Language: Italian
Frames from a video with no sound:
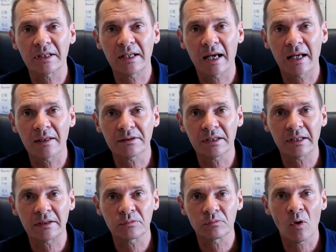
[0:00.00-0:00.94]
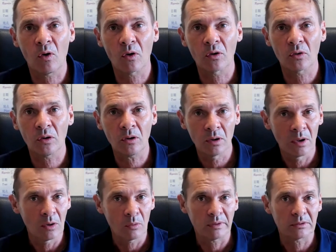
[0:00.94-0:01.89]
di analisi che svolgono
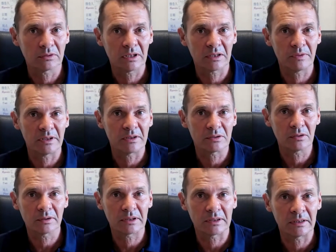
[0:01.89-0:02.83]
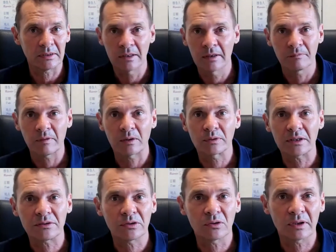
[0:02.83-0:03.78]
questo servizio di
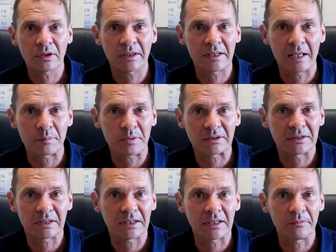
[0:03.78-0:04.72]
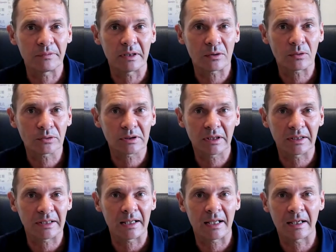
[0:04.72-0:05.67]
valutazione della presenza del virus
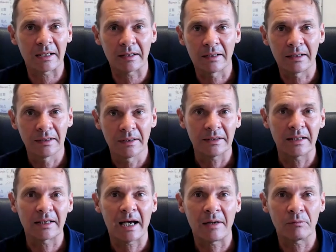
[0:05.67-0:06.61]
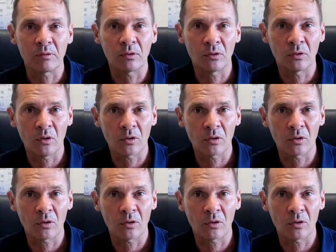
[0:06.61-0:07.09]
nella, nel cavo